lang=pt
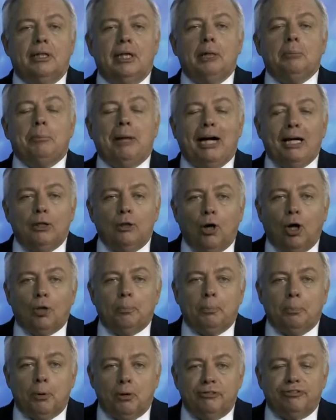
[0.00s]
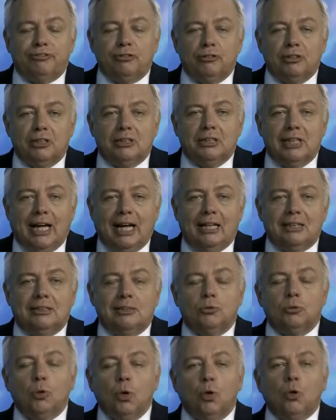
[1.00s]
em maior
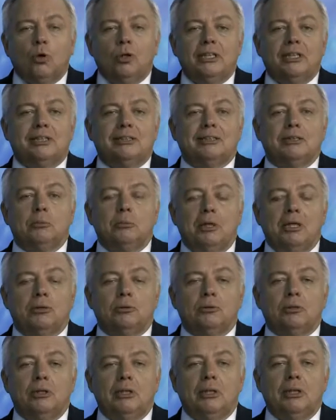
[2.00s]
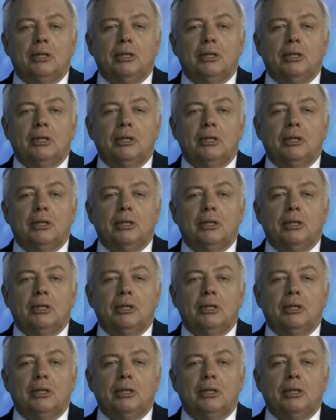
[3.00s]
profundidade do conhecimento